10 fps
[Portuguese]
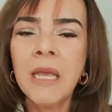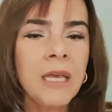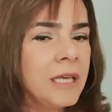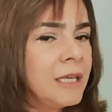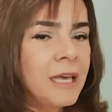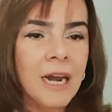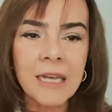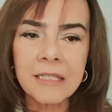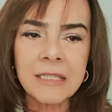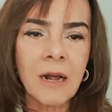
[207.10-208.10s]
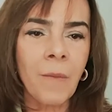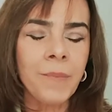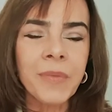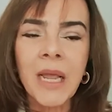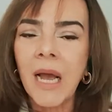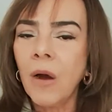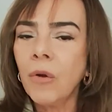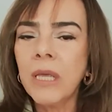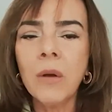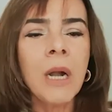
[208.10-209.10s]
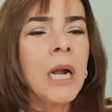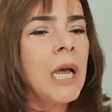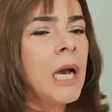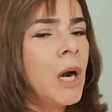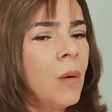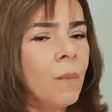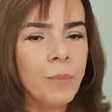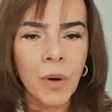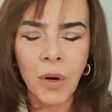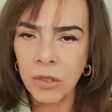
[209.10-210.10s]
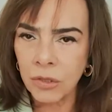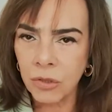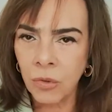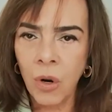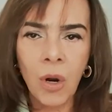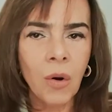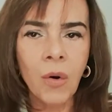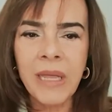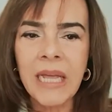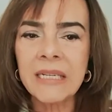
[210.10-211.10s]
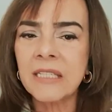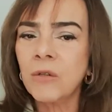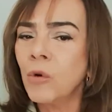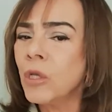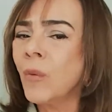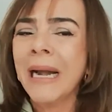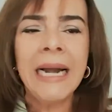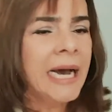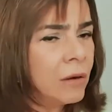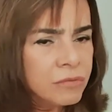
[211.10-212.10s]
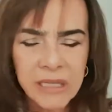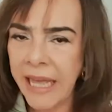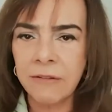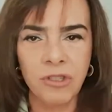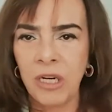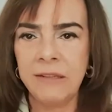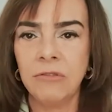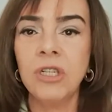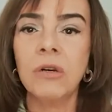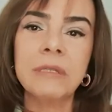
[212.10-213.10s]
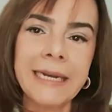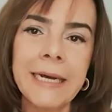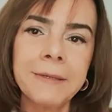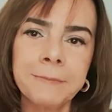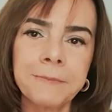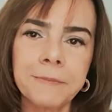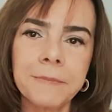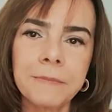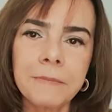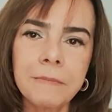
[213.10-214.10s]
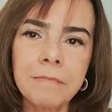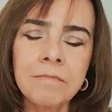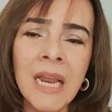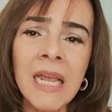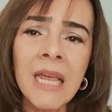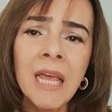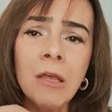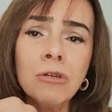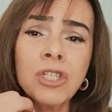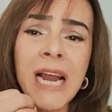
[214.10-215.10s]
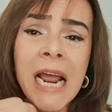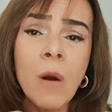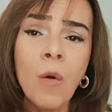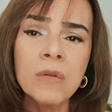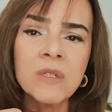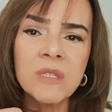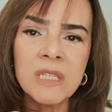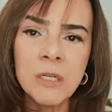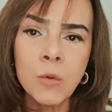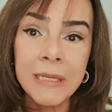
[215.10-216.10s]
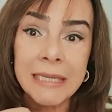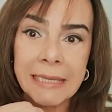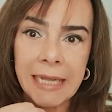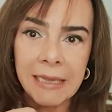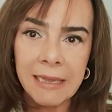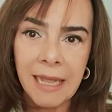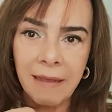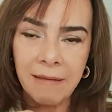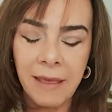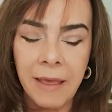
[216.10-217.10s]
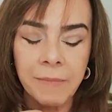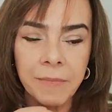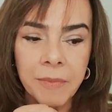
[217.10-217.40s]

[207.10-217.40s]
em relação ao que eu não posso ou em relação ao que eu não tenho direito de alterar? Eu já consigo entender que